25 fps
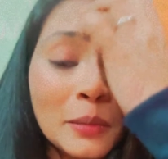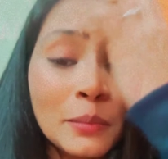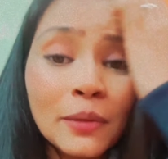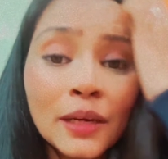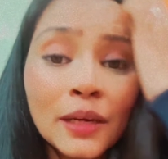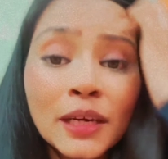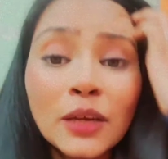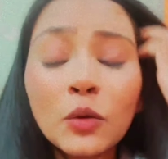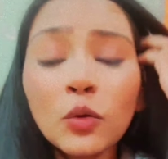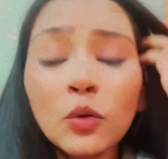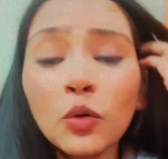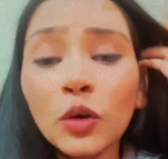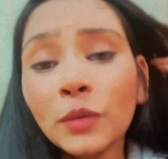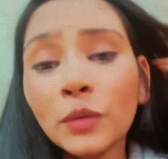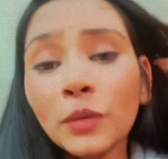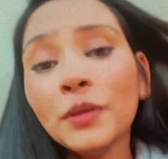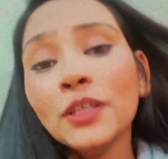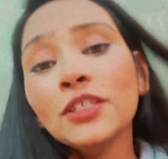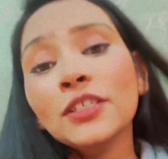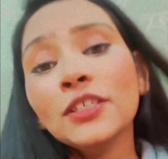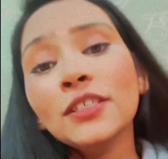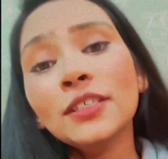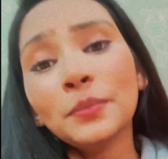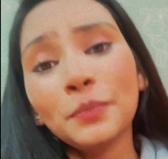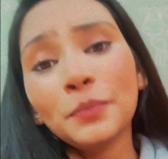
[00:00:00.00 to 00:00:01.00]
बट कोई भी
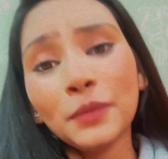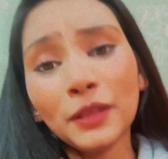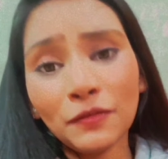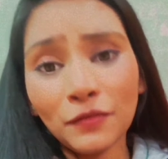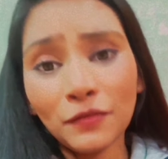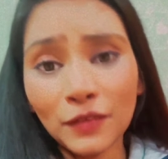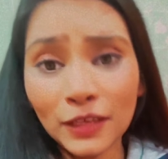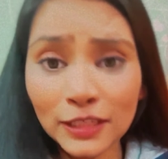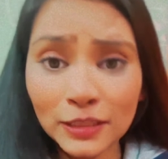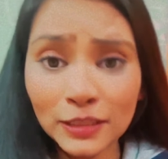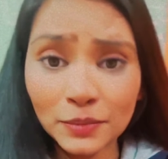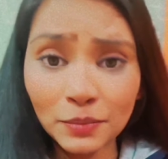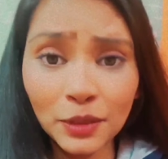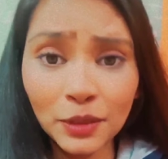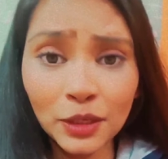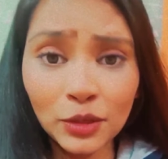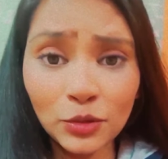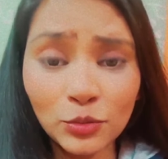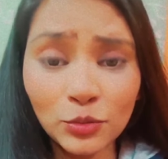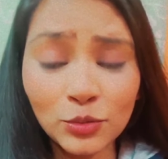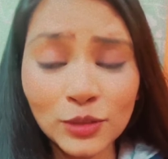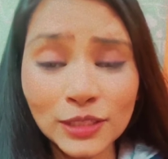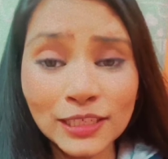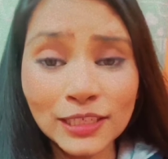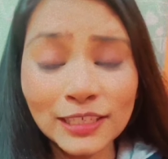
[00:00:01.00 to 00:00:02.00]
चीज़ अपने फेस पे
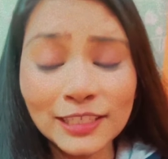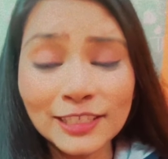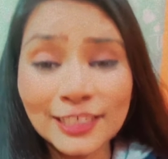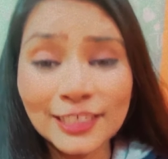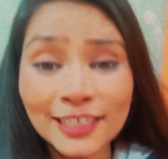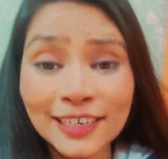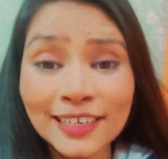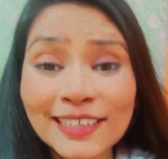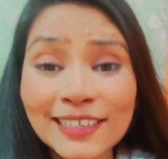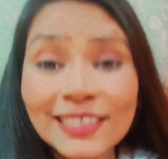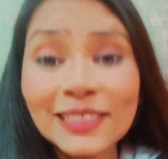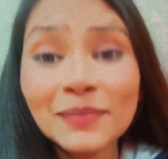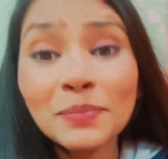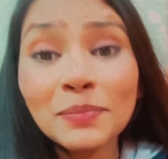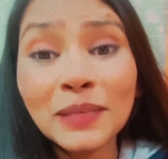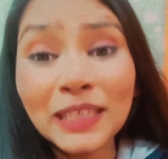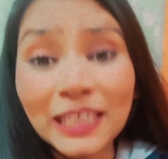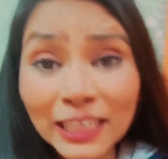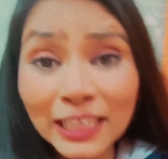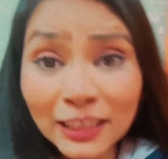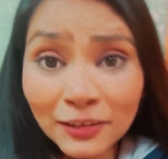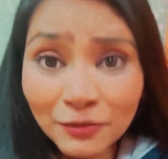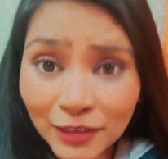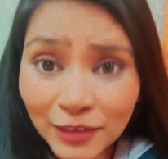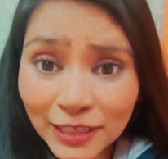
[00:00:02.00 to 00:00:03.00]
यूज़ कीजिए इस
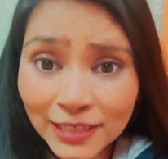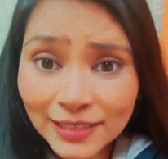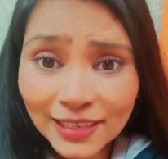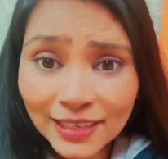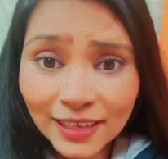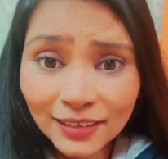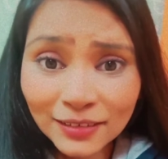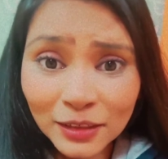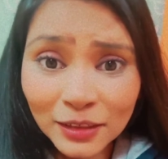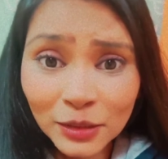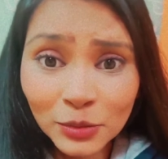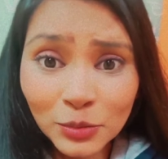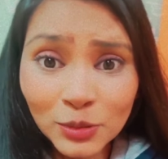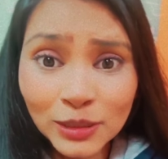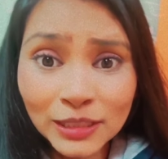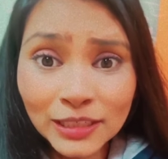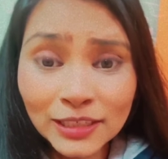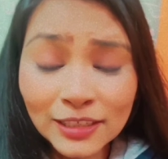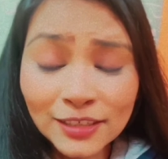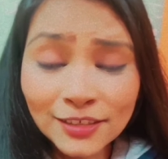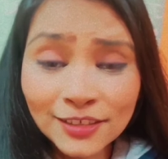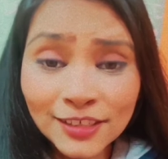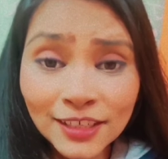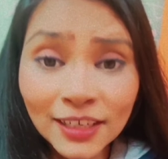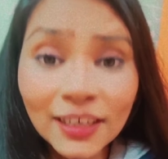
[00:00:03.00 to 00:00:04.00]
बिलीफ के साथ यूज़
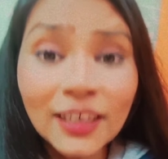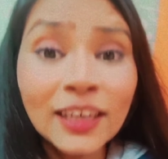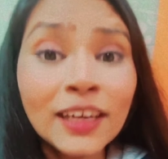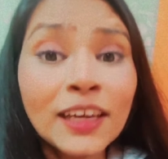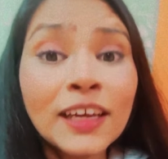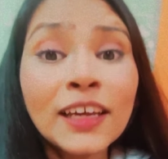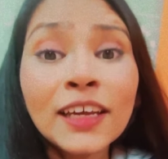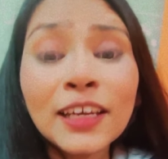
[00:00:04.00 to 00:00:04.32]
कीजिए